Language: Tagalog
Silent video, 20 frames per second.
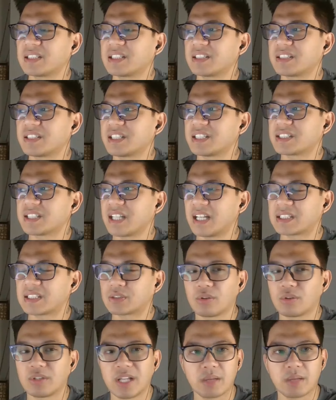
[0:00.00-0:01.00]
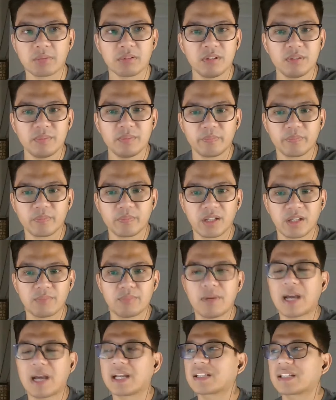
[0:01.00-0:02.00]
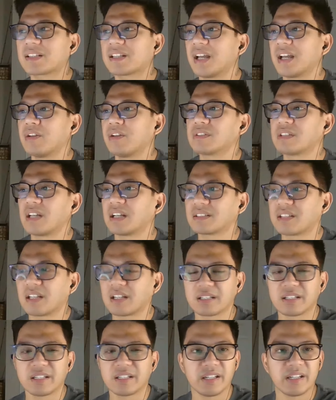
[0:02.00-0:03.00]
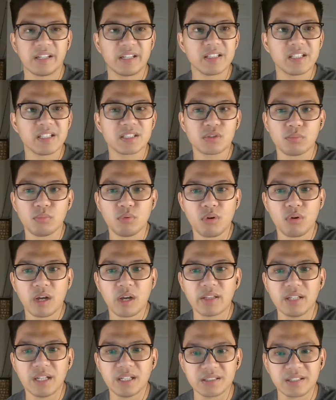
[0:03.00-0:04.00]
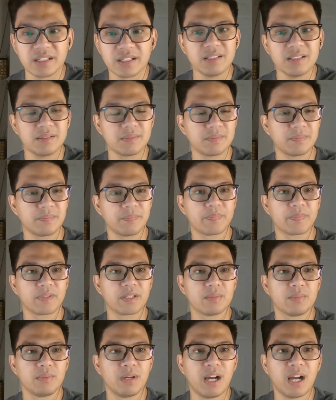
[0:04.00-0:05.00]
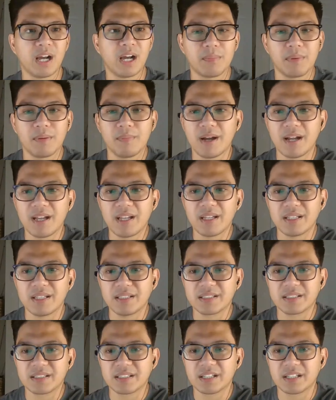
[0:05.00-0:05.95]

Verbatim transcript: na si Chis Escudero, eh bakit tayo tatanggi? Eh di subukan natin, mga kababayan.